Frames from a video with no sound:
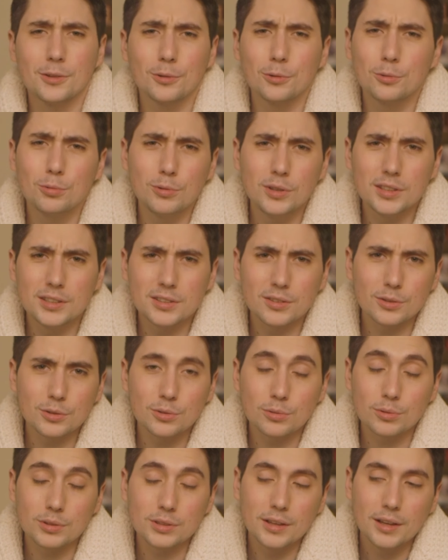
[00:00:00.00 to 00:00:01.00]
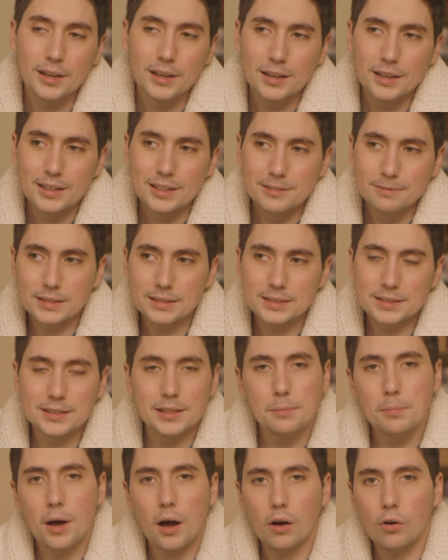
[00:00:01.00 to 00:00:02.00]
dans tous les sens. Donc
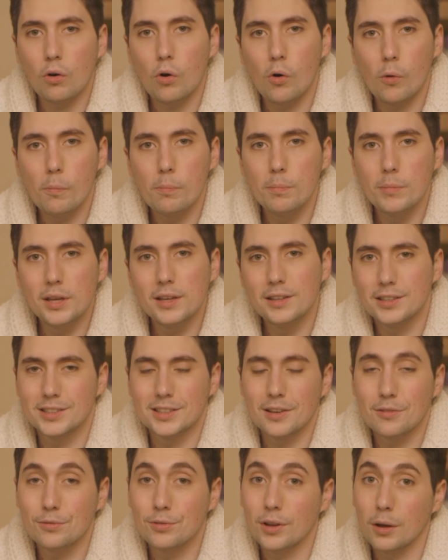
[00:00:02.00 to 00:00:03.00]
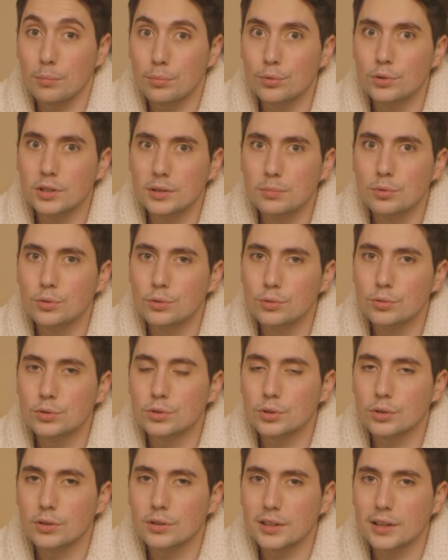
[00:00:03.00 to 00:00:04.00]
c'est marrant, mais ça fait un peu des
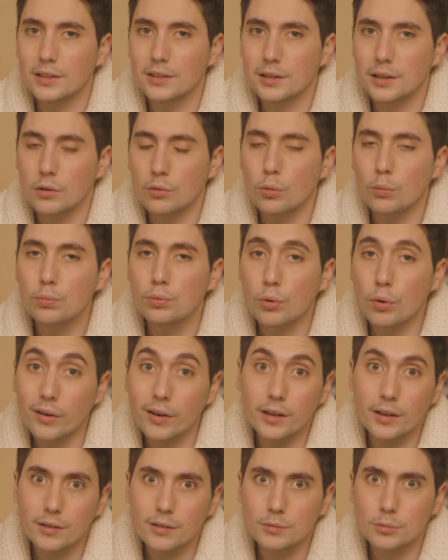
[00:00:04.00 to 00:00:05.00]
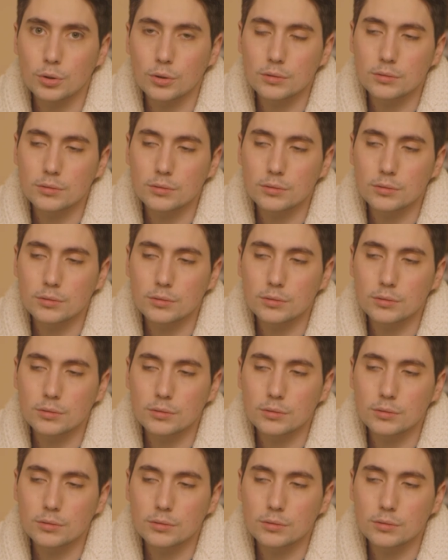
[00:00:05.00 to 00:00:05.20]
bonus euh, très très longs pour rien.